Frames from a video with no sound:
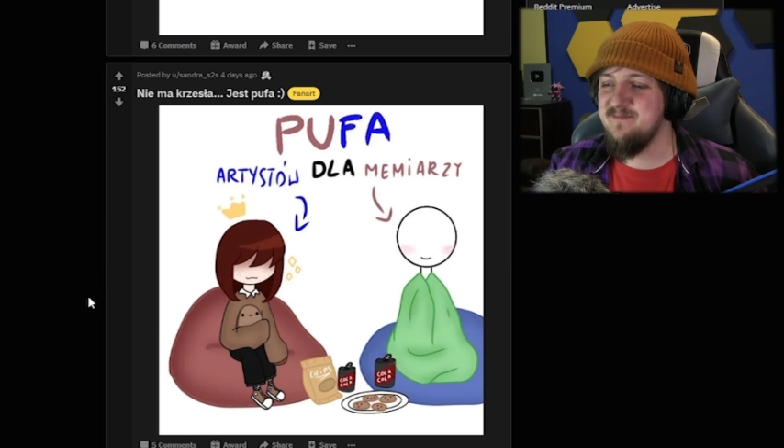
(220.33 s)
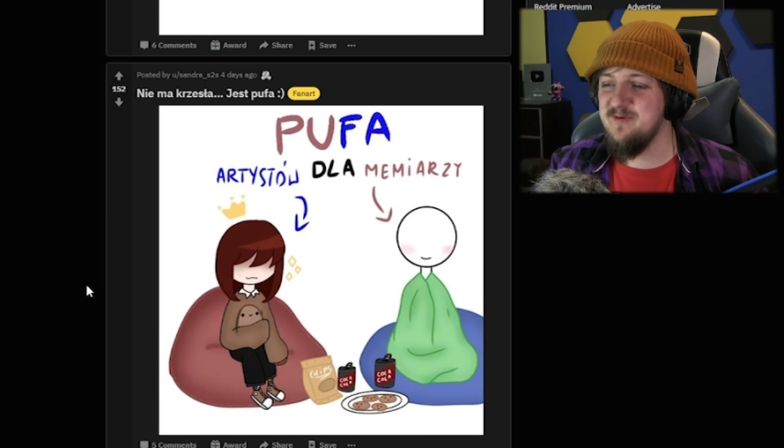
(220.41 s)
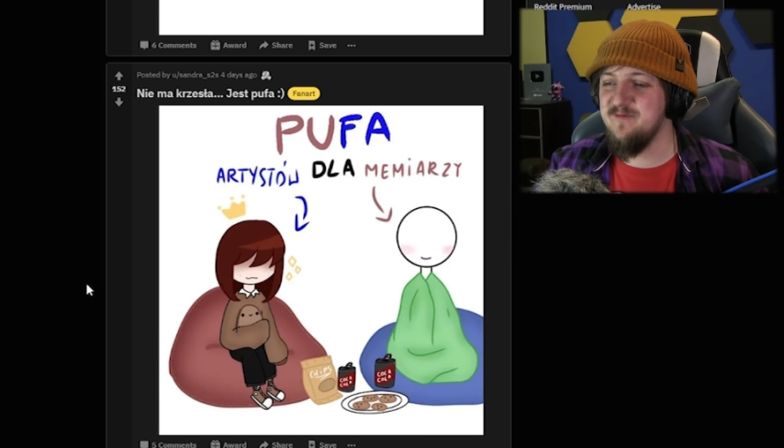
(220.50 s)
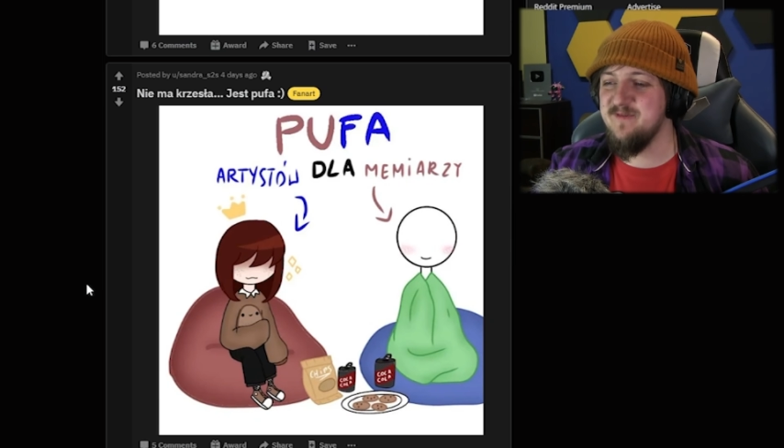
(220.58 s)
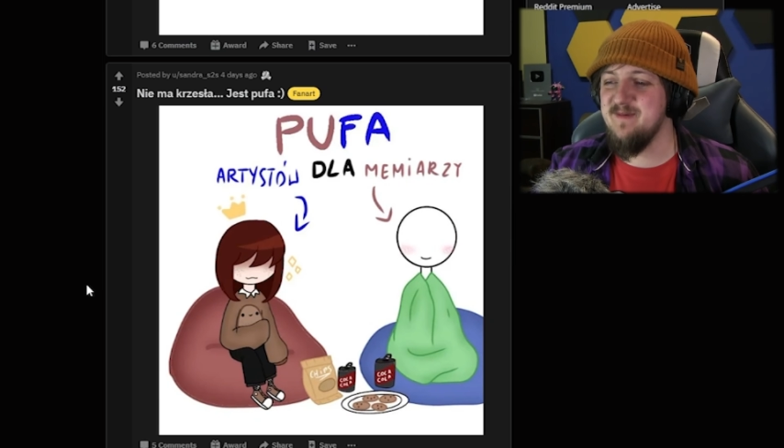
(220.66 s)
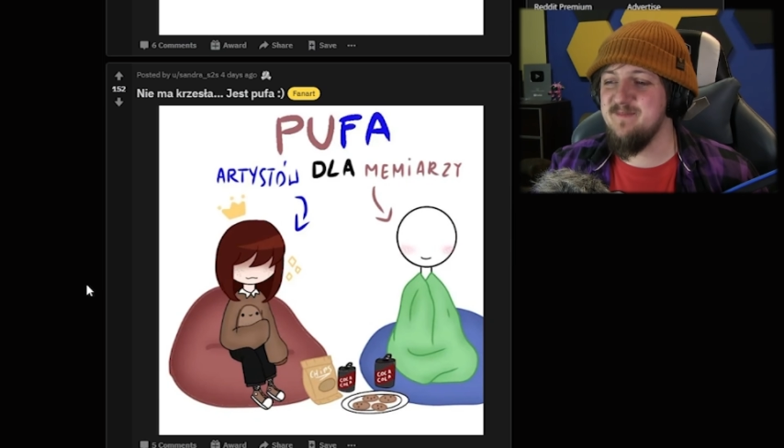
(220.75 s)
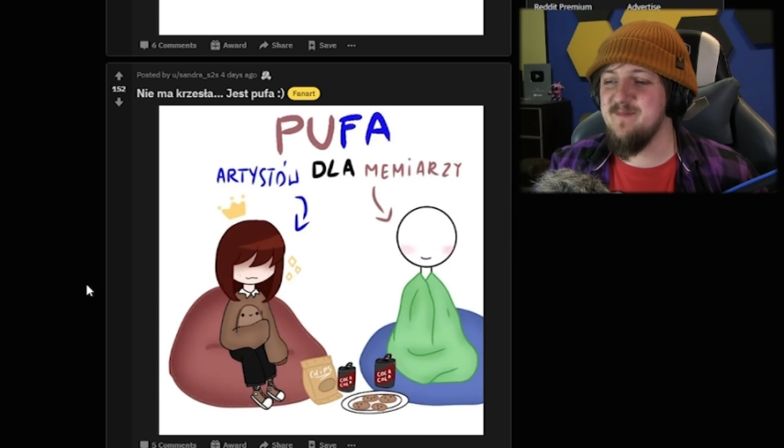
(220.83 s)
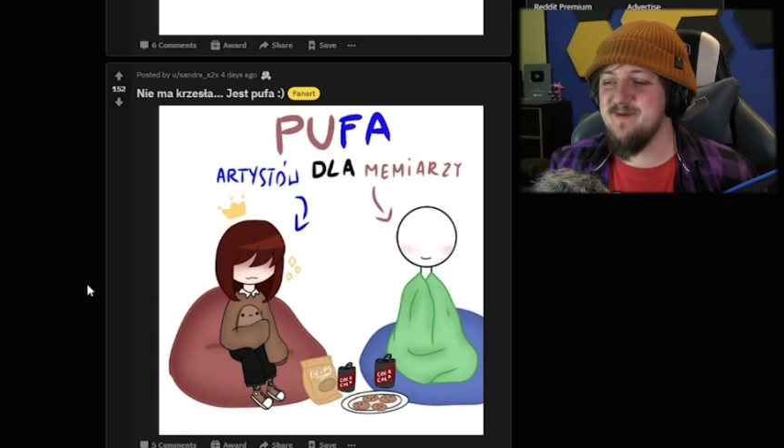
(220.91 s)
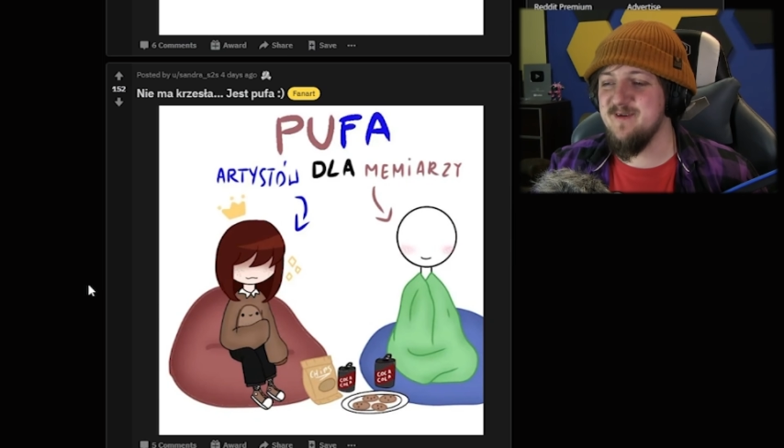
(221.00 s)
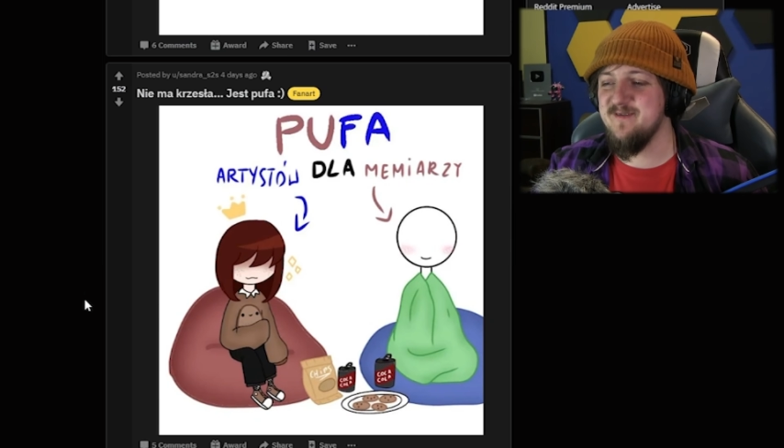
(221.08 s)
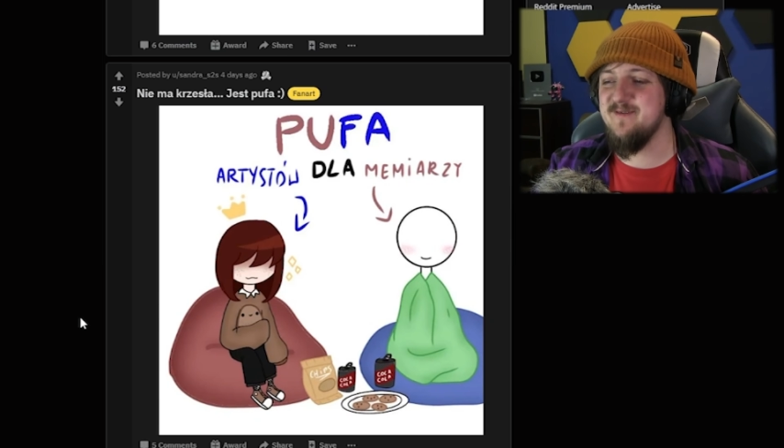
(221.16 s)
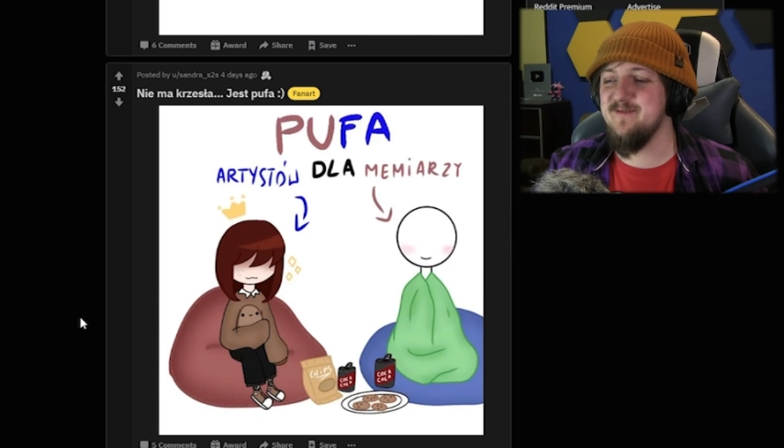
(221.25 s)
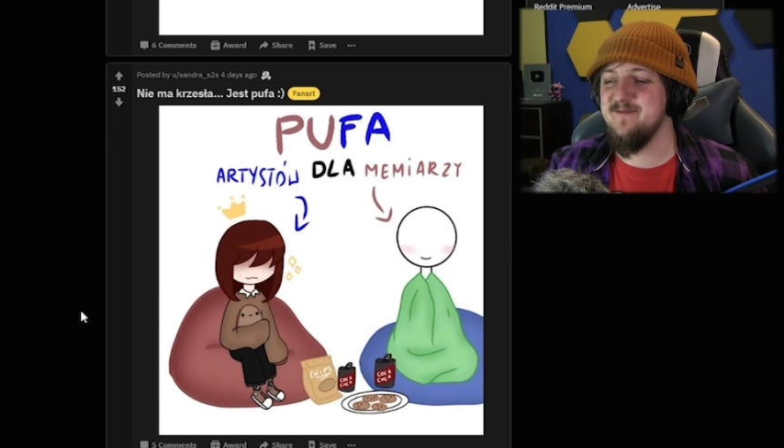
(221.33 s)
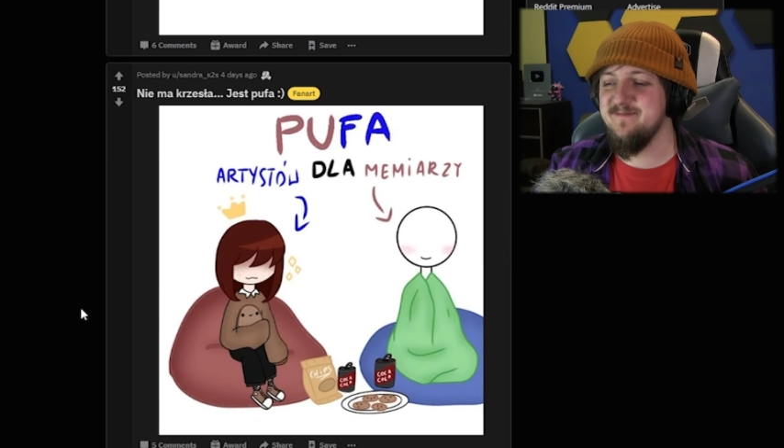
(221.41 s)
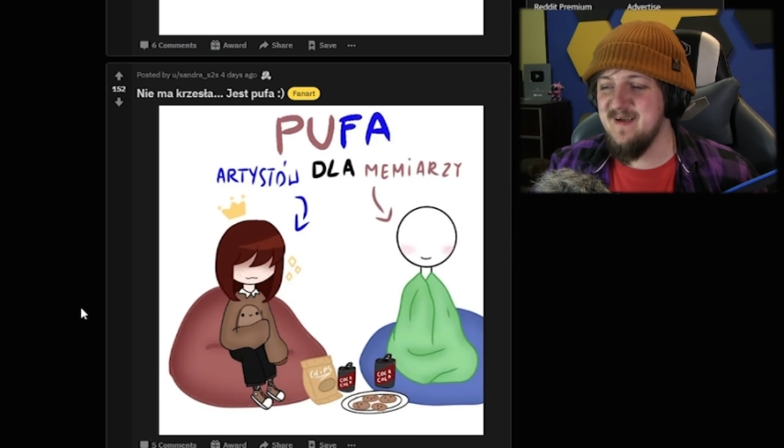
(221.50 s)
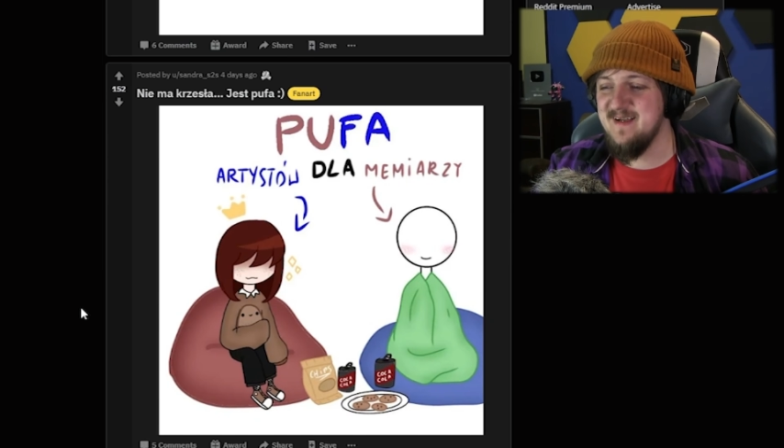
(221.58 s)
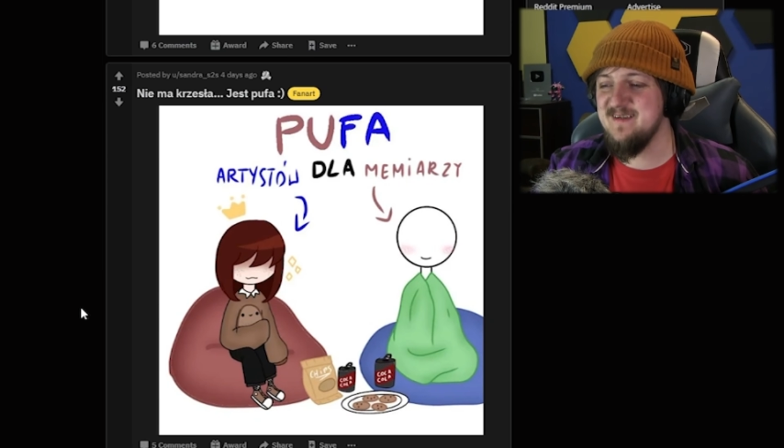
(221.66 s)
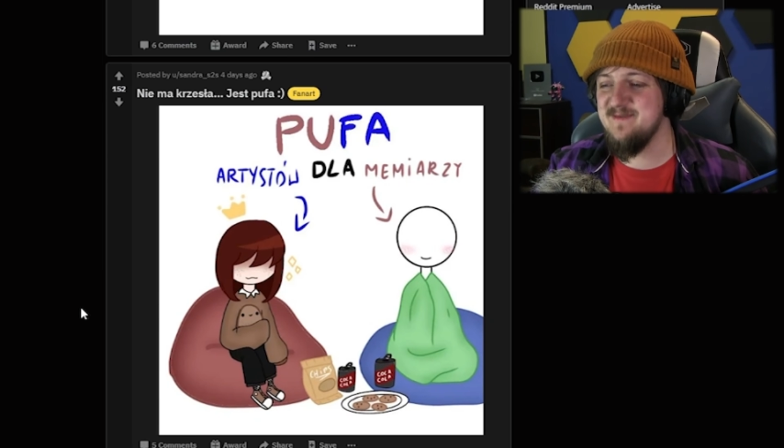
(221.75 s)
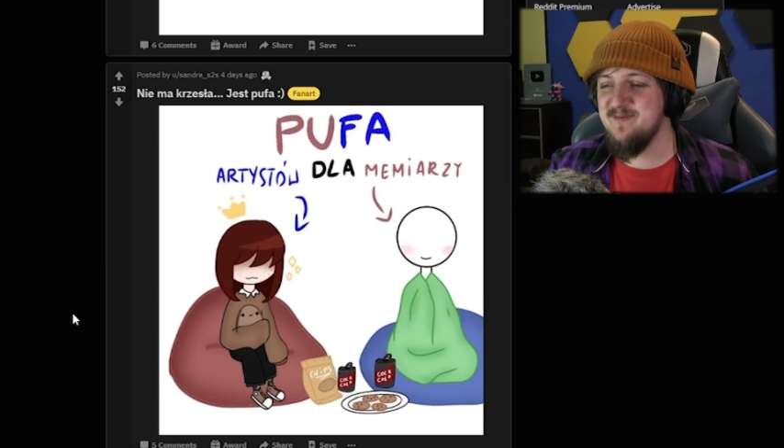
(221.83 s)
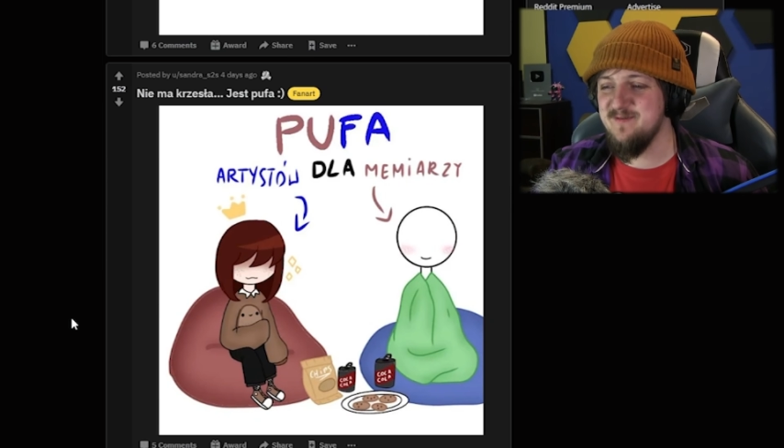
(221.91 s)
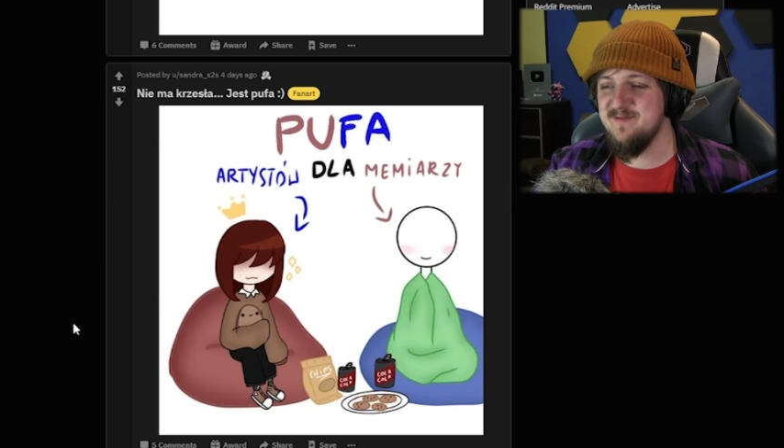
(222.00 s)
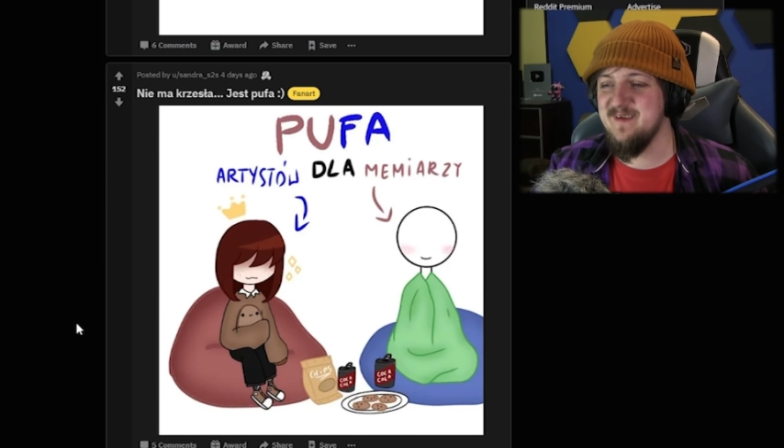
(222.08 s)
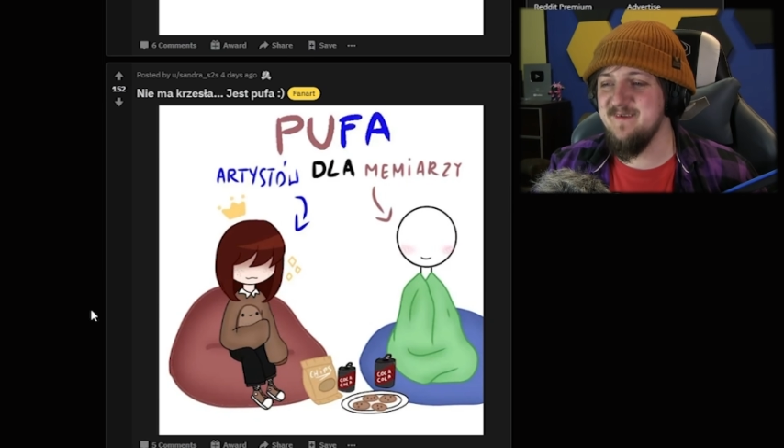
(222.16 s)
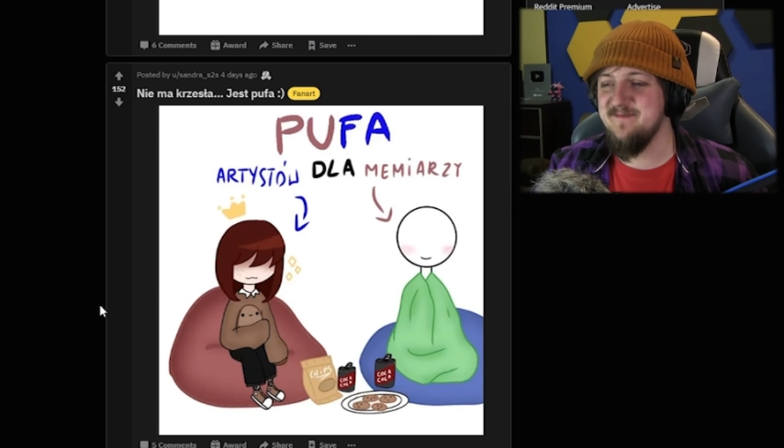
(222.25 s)
Pufki po prostu. Macie
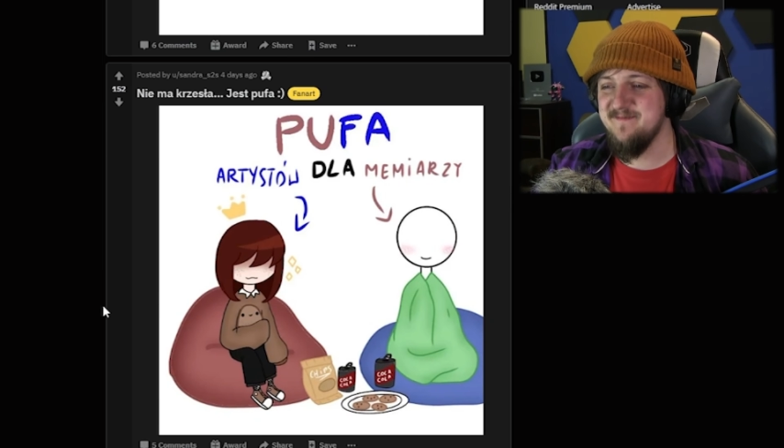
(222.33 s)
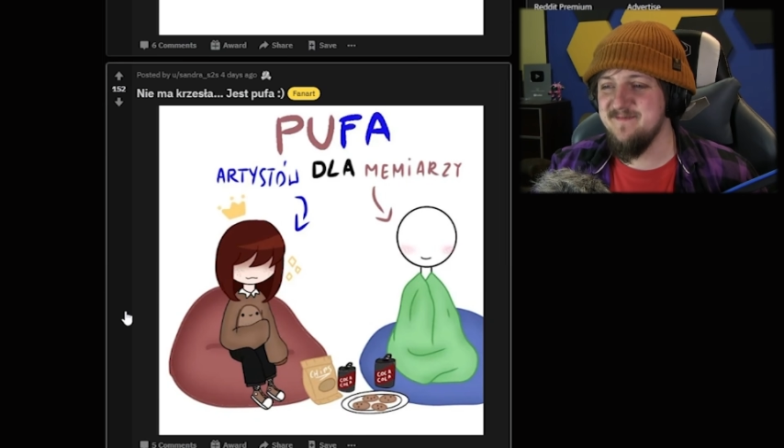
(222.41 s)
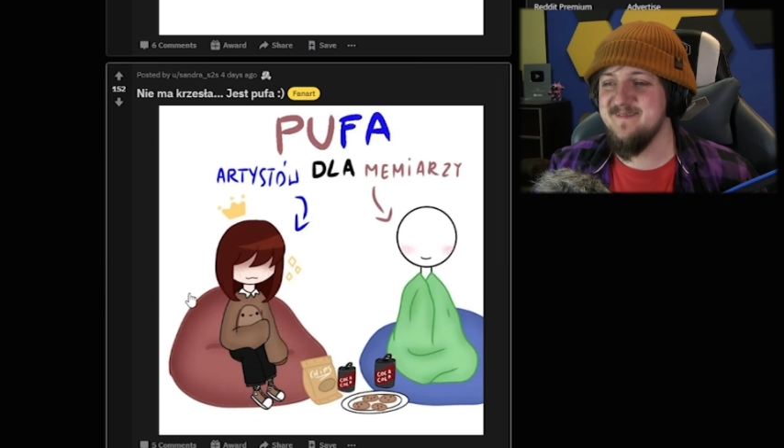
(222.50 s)
pufki.